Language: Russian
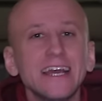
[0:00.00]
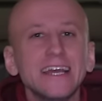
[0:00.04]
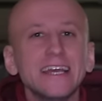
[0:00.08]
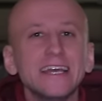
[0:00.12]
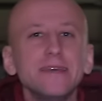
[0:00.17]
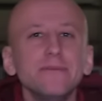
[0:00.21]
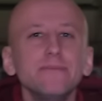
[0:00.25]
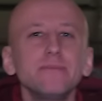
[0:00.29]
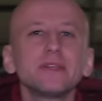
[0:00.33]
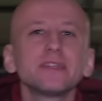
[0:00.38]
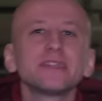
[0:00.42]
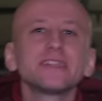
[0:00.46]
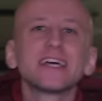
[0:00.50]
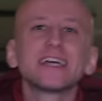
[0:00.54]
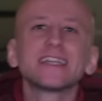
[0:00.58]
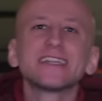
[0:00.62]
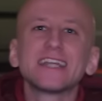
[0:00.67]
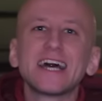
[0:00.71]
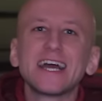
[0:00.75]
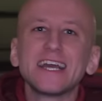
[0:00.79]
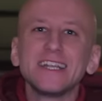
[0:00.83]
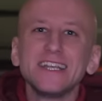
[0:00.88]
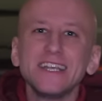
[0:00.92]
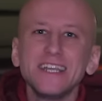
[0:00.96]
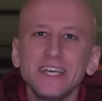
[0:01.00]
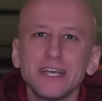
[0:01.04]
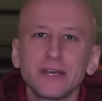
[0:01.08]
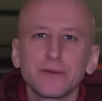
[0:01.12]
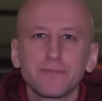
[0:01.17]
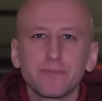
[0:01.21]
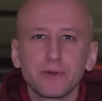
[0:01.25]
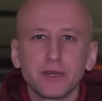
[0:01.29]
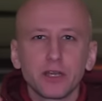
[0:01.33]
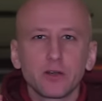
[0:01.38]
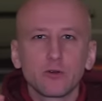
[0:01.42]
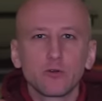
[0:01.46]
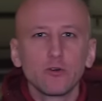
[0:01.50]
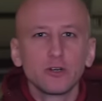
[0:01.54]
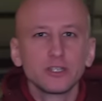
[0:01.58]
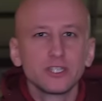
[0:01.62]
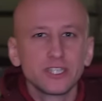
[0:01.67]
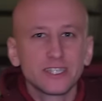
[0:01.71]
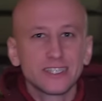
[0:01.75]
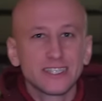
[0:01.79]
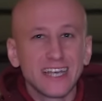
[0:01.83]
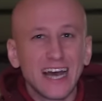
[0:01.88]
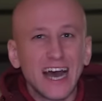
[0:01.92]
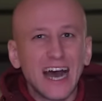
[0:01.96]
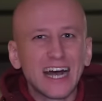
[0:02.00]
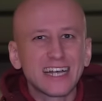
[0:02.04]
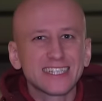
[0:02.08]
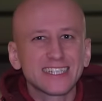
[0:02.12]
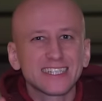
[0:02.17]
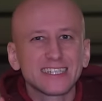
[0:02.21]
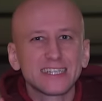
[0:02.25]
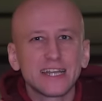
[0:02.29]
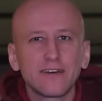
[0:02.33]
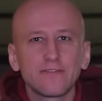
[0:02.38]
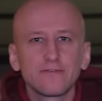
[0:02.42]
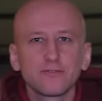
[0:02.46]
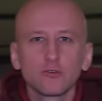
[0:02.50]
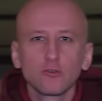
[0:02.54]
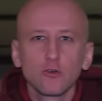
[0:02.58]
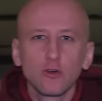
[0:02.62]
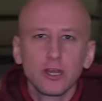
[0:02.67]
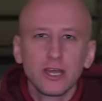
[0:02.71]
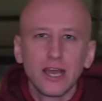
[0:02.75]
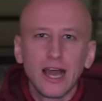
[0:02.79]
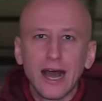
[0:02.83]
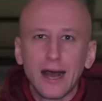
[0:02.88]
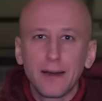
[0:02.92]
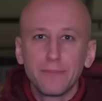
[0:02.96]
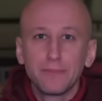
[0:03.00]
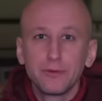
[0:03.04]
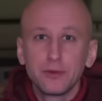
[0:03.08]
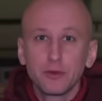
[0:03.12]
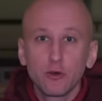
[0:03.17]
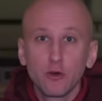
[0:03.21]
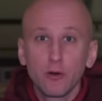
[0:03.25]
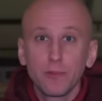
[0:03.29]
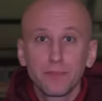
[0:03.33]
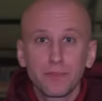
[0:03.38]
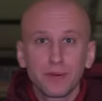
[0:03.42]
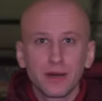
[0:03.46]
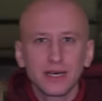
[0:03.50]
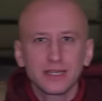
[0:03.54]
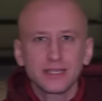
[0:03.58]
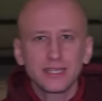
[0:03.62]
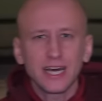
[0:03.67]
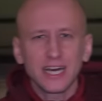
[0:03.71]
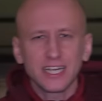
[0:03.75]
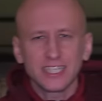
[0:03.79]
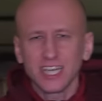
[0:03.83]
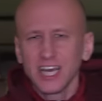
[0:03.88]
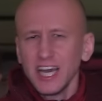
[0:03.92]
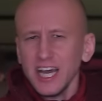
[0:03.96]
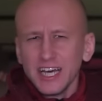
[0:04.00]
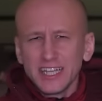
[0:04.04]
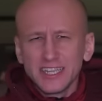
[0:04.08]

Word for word: Именно на них приходится основной объем продаж.